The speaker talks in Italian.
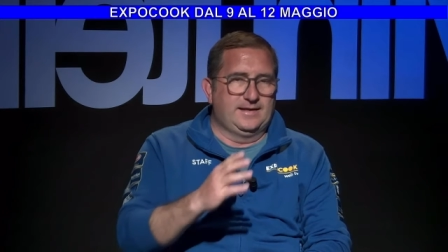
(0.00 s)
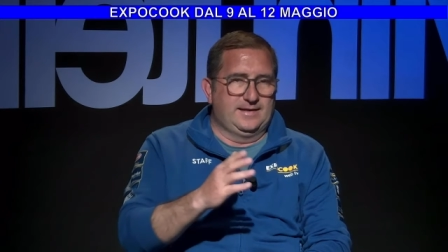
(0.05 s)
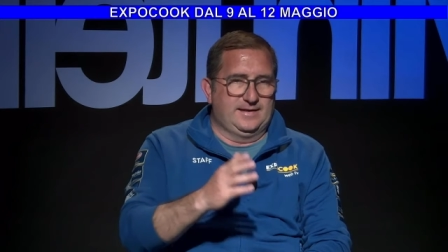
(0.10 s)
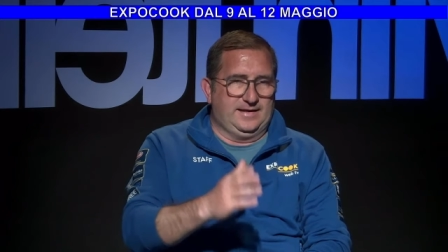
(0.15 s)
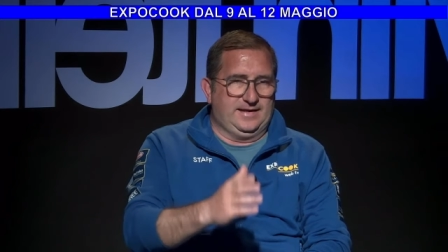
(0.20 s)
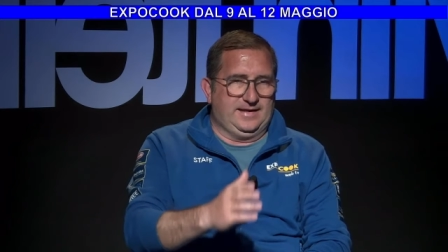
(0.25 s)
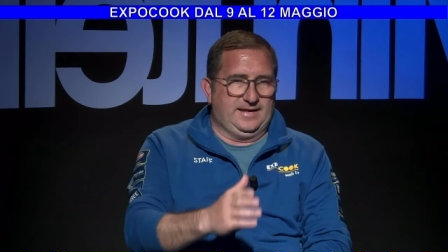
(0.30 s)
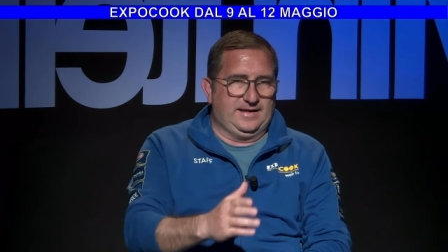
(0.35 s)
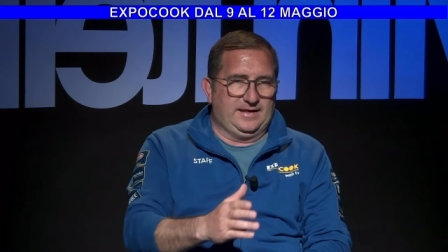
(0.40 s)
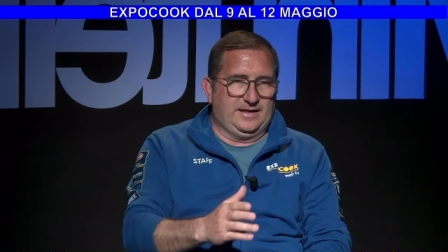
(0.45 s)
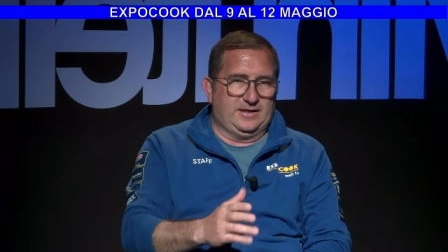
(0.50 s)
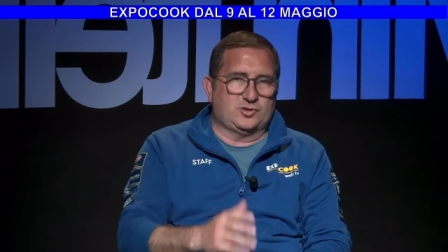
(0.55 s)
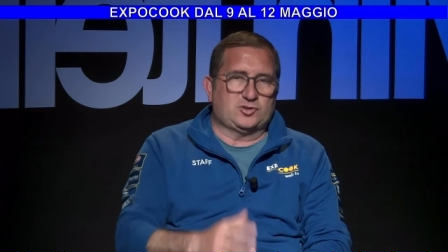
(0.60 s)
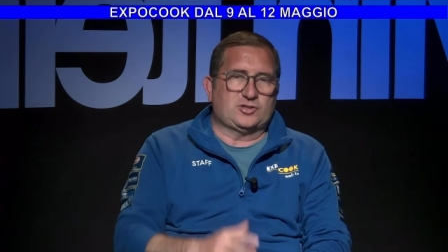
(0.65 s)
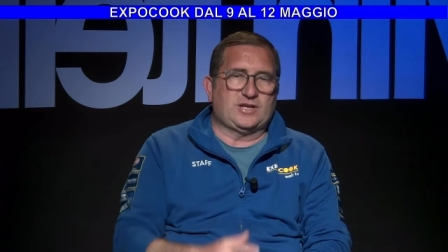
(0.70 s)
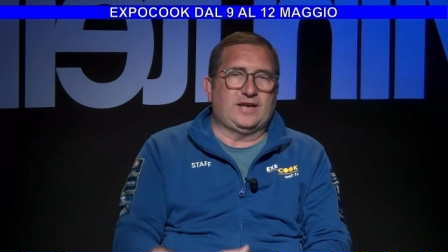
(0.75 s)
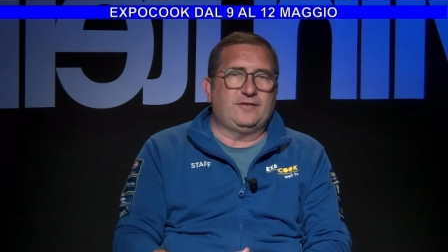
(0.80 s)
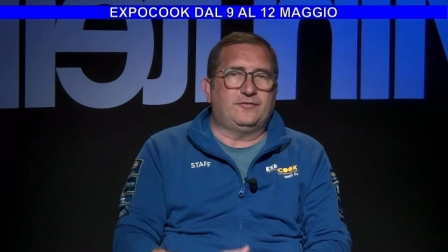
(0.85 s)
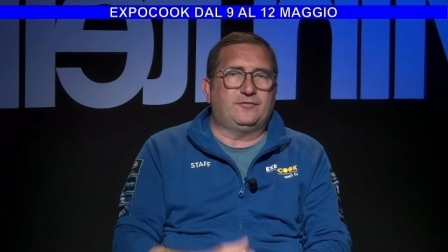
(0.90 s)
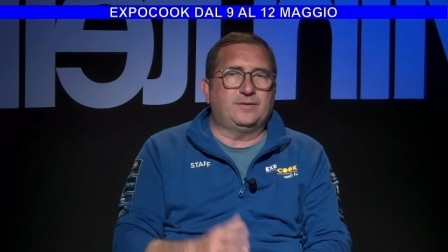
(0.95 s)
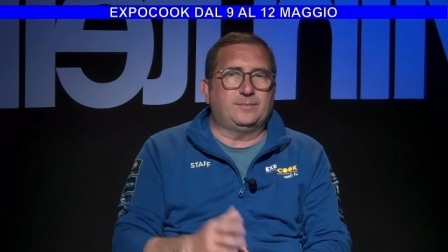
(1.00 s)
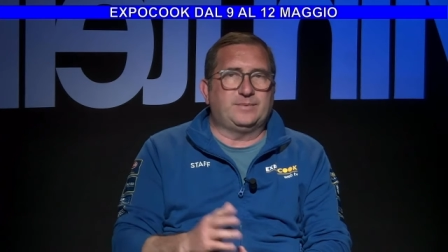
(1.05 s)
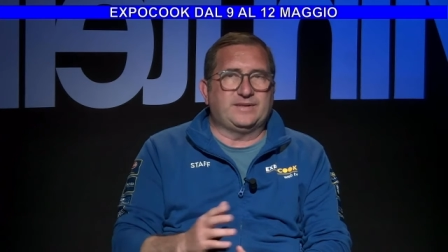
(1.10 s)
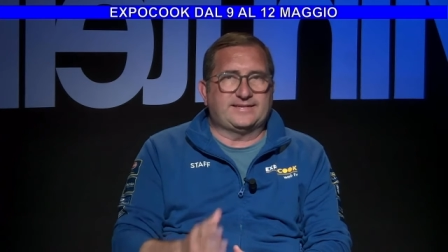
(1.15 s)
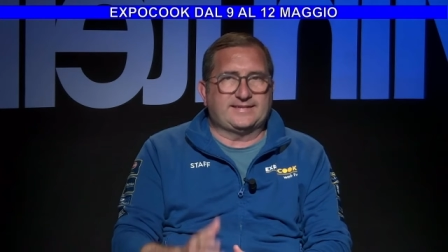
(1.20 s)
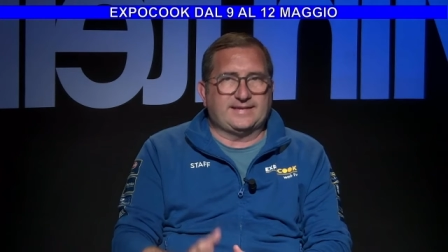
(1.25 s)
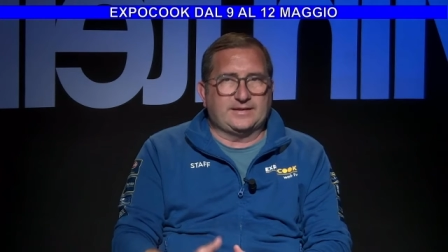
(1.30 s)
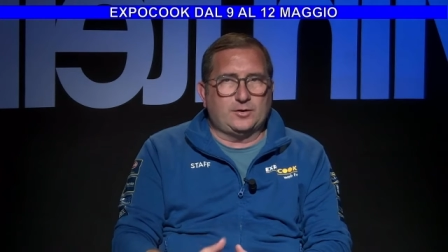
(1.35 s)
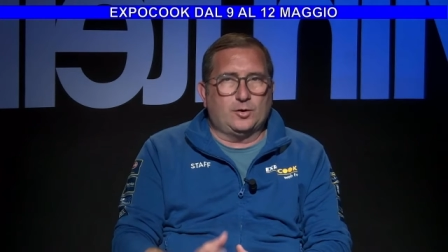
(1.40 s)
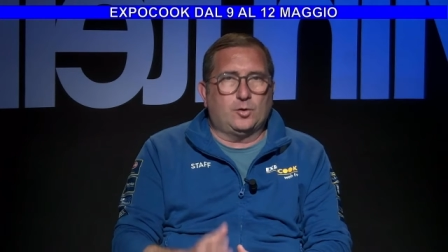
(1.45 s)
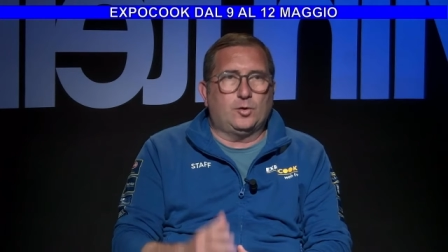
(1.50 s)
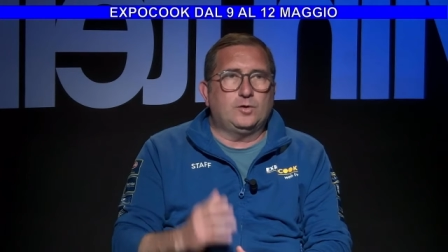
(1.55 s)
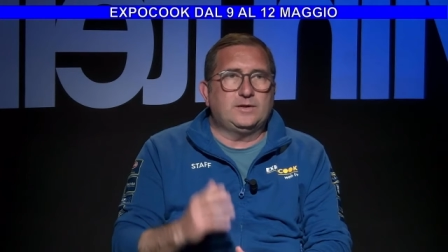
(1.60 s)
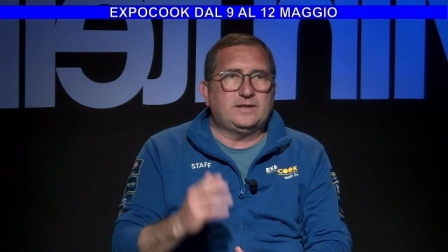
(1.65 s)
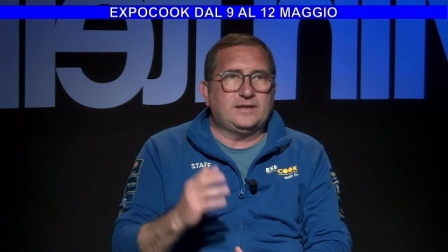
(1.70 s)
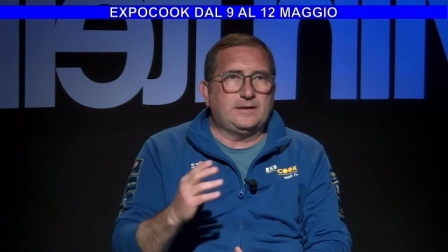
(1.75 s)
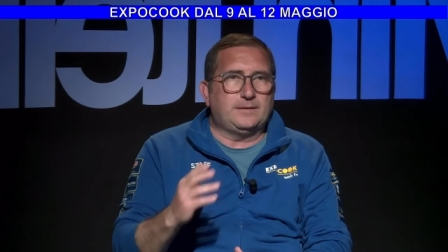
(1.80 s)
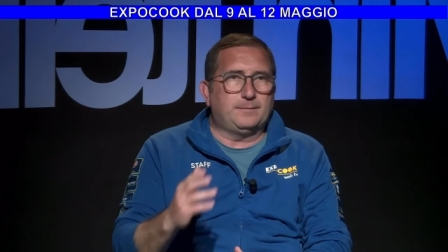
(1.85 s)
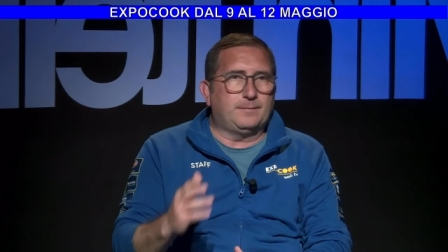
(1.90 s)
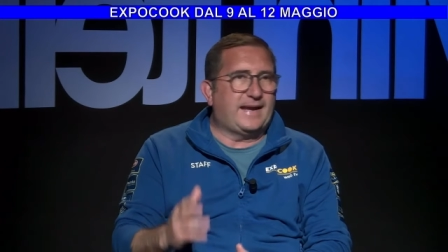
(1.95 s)
eh, chef,
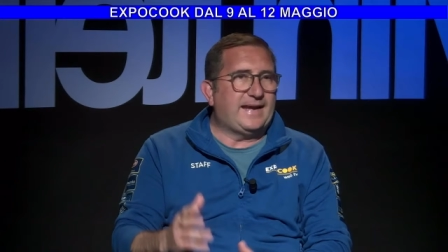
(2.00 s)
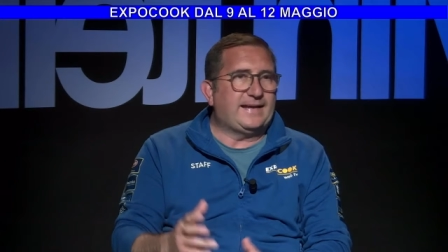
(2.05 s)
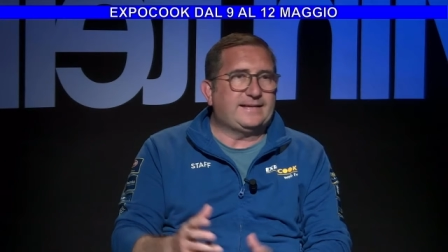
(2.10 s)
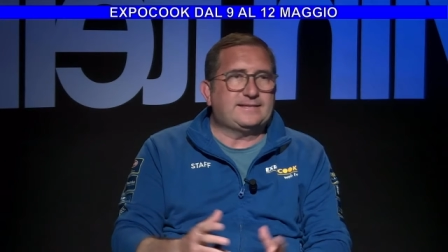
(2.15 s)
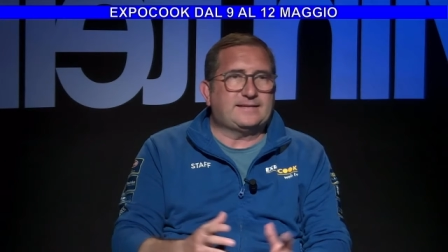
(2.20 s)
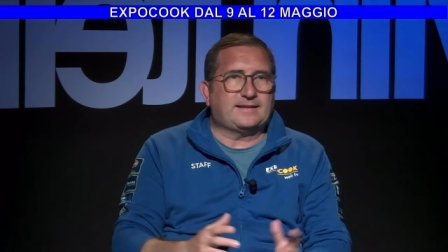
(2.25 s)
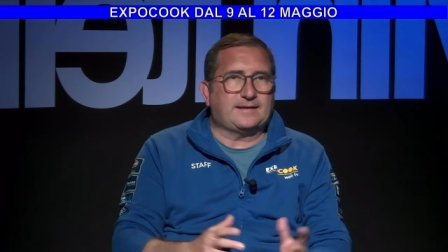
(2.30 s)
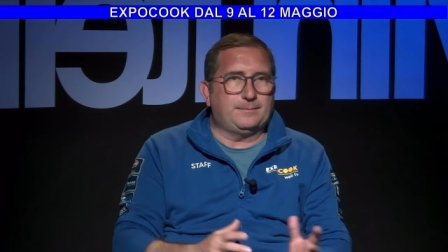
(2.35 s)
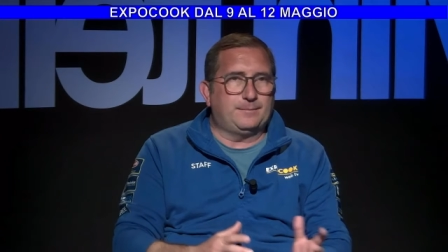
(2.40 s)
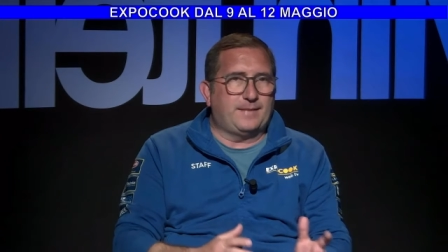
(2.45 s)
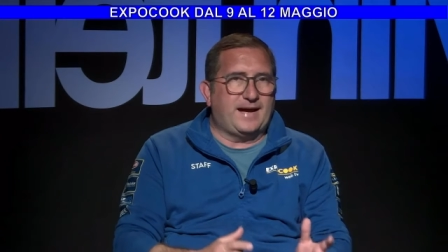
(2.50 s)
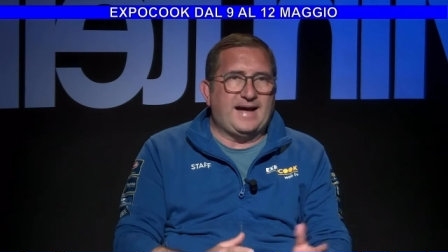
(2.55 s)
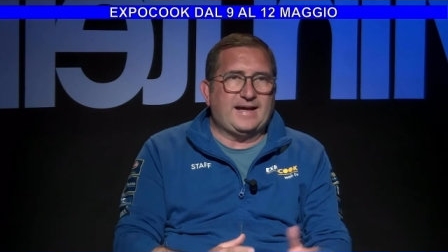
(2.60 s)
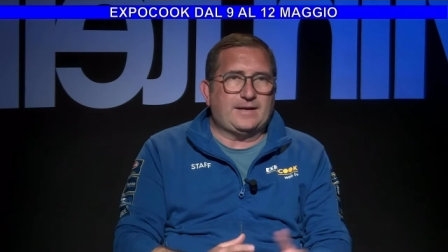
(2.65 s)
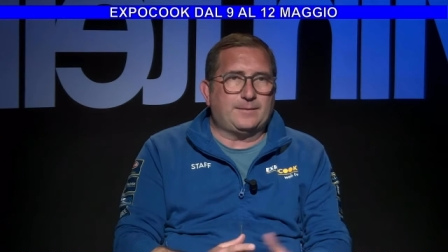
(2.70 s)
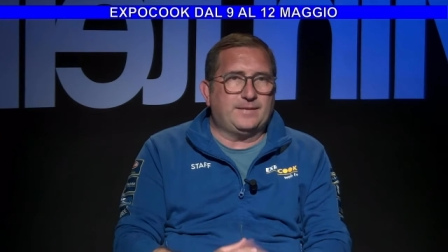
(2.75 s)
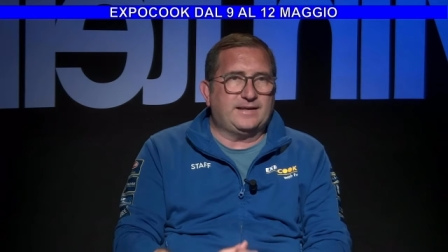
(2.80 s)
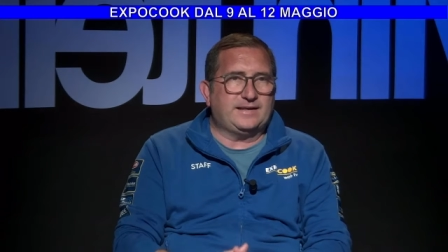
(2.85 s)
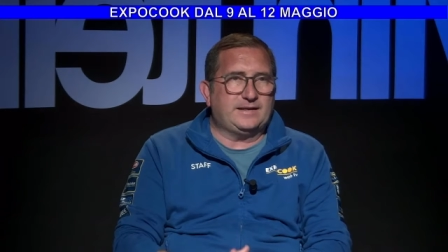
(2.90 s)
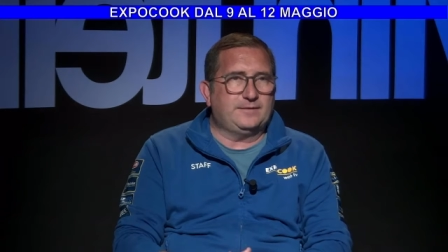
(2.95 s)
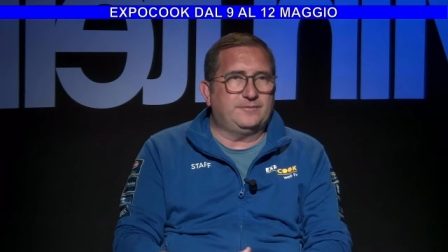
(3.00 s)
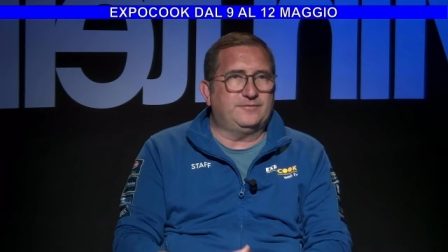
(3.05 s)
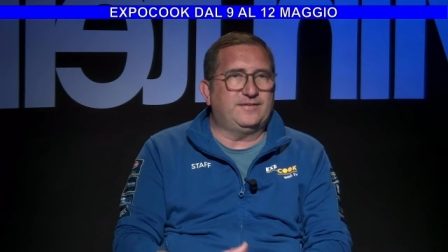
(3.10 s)
pizzaioli, maître, barman,